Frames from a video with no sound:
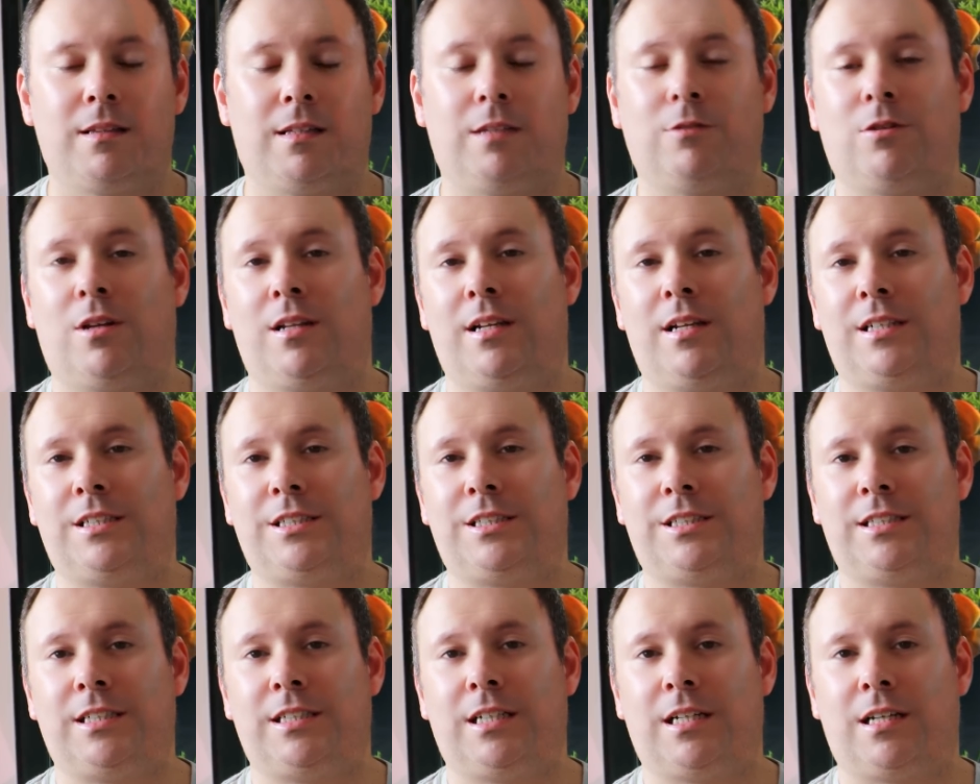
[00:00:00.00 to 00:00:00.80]
tanto
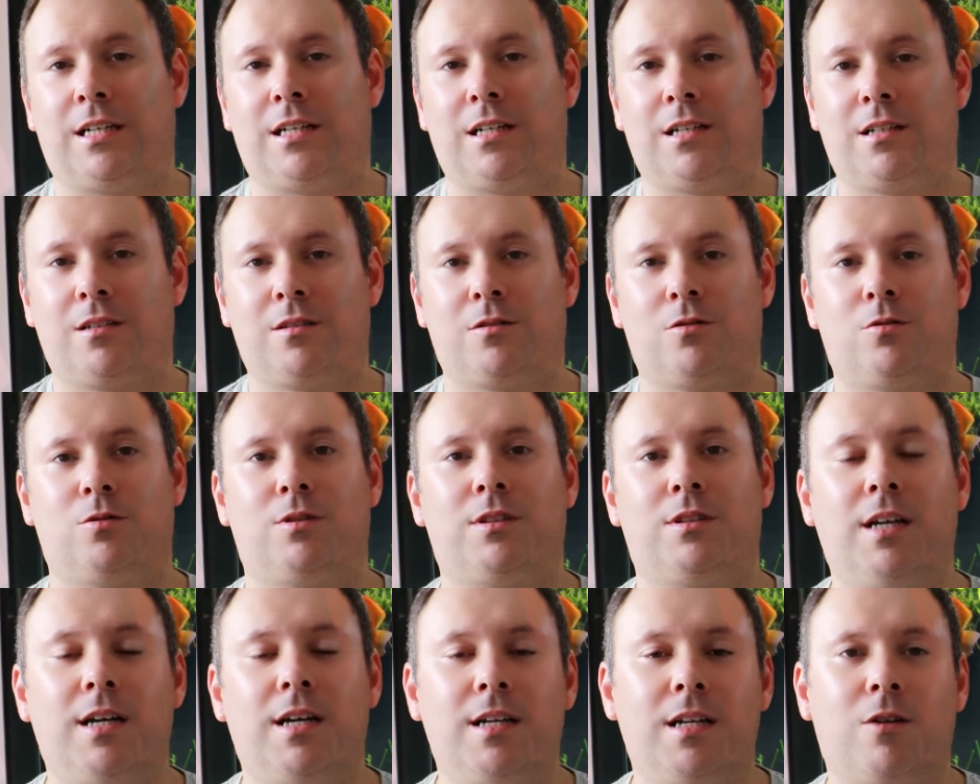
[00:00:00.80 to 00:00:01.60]
alergia
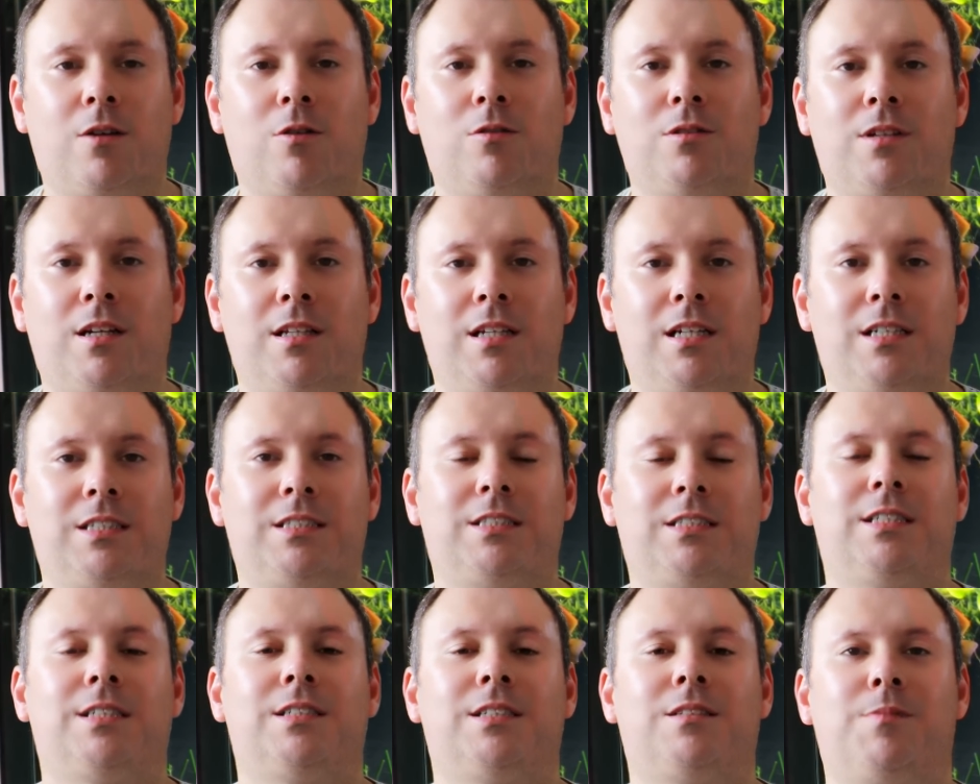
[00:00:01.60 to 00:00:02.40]
cutânea quanto
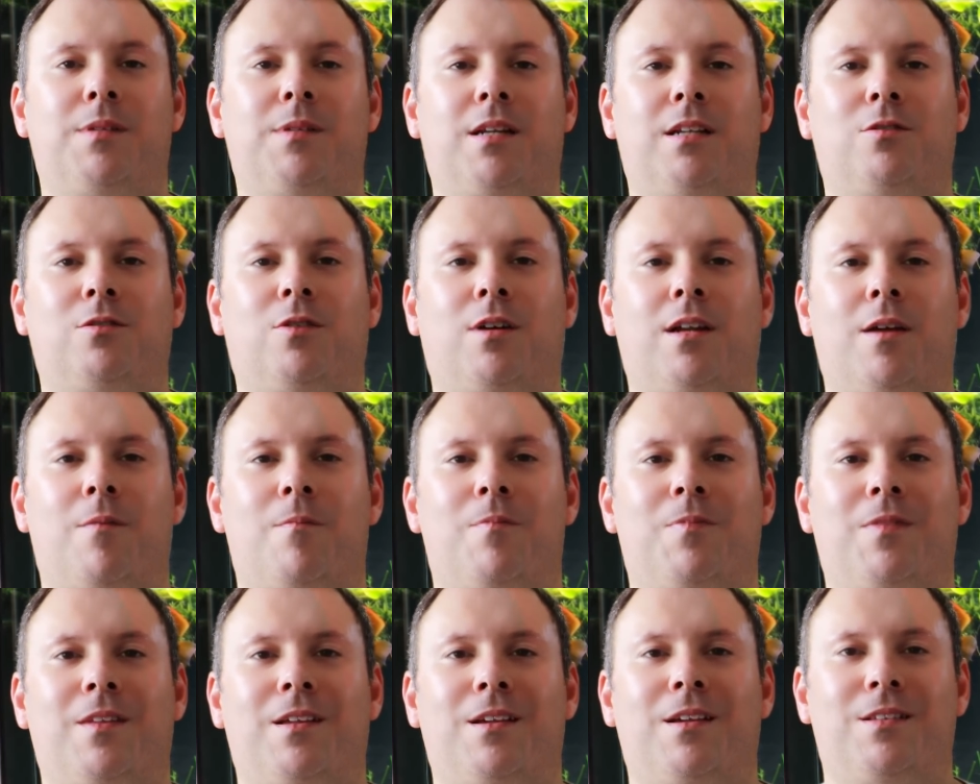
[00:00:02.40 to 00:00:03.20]
alergia respiratória,
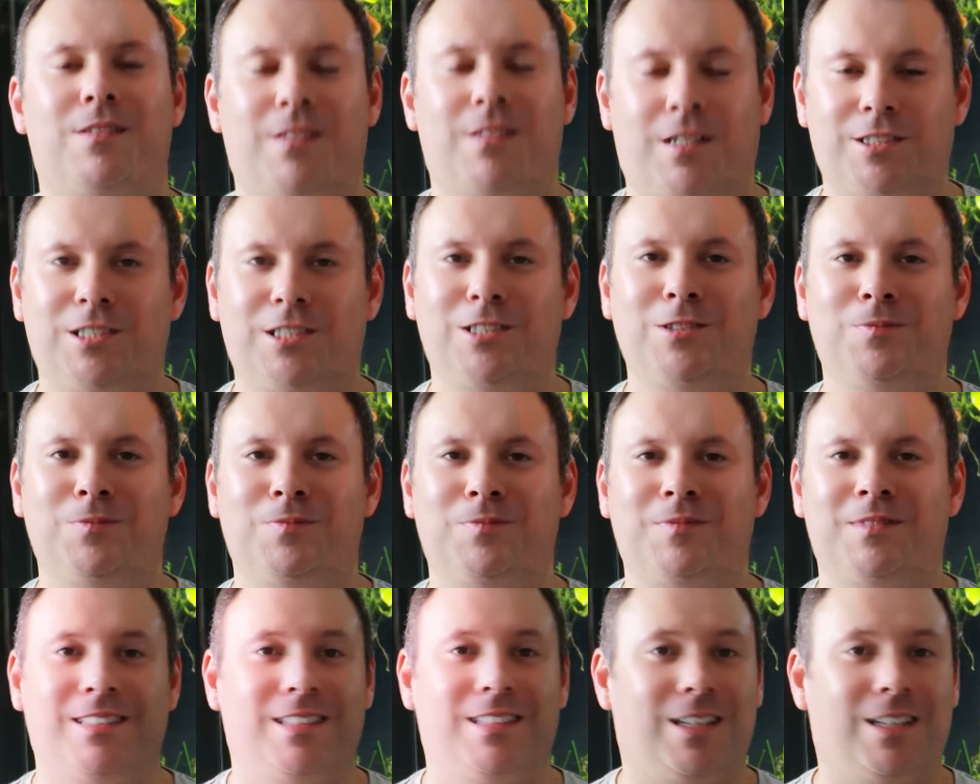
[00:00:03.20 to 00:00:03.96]
certinho?